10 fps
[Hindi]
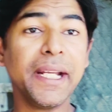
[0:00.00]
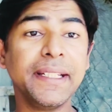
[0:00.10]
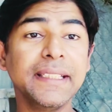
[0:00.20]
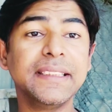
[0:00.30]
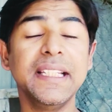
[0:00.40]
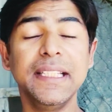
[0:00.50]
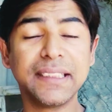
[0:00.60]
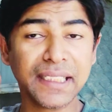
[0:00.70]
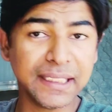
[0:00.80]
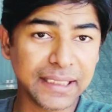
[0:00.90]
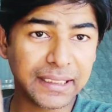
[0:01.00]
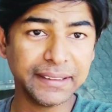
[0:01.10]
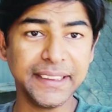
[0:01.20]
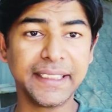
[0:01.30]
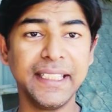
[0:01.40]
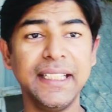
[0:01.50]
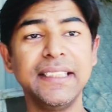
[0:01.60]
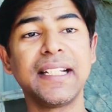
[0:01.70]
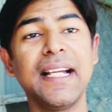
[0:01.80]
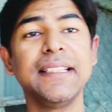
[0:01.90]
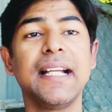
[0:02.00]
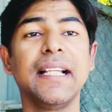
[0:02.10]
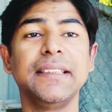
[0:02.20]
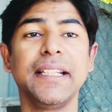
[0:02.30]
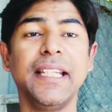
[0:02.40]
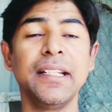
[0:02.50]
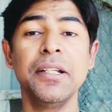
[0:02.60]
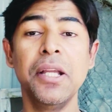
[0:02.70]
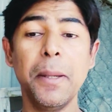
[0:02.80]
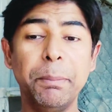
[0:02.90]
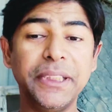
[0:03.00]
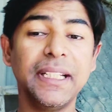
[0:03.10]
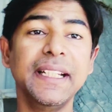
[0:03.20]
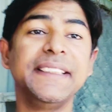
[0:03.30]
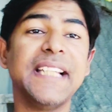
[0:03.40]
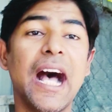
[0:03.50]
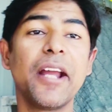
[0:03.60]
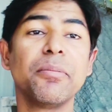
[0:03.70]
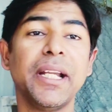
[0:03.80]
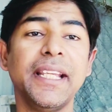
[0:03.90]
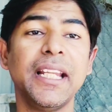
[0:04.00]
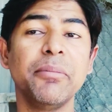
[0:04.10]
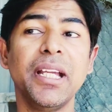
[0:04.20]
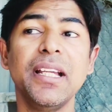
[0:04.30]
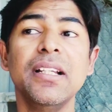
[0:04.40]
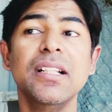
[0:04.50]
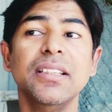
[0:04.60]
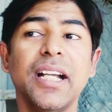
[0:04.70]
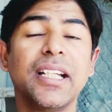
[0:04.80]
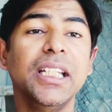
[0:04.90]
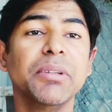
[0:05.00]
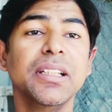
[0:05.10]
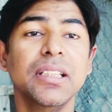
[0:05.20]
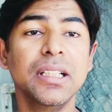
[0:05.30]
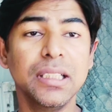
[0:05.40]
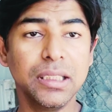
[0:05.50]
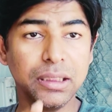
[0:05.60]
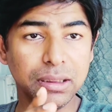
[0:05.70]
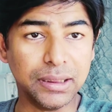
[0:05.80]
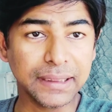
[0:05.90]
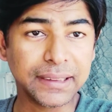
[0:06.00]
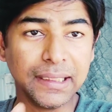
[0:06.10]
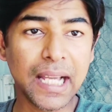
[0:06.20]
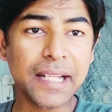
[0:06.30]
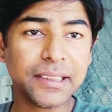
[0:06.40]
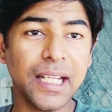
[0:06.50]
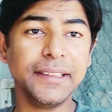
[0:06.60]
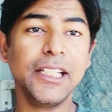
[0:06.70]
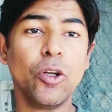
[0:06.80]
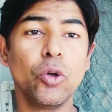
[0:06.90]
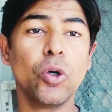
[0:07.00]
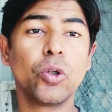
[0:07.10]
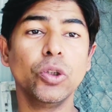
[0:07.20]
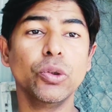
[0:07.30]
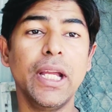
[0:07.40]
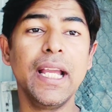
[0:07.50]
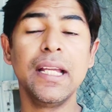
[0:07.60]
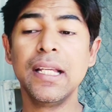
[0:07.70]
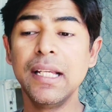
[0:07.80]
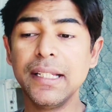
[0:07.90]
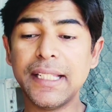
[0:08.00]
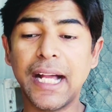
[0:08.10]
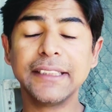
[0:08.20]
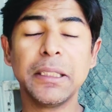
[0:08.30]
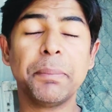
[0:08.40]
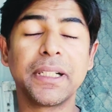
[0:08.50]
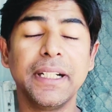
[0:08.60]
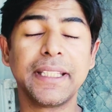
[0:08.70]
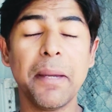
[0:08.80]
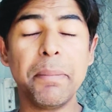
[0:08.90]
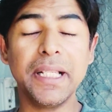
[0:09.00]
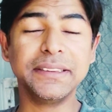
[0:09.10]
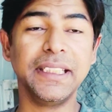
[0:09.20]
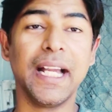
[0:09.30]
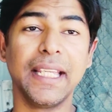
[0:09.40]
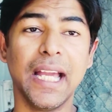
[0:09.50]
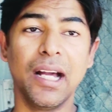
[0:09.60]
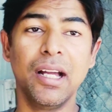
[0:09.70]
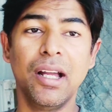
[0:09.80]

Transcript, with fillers: महीने से इतना ज़्यादा चेकिंग इतना ज़्यादा चेकिंग पिछले चार महीने में तकरीबन दस हज़ार से अधिक लोगों को जो है यहाँ से पकड़ के भेज दिया गया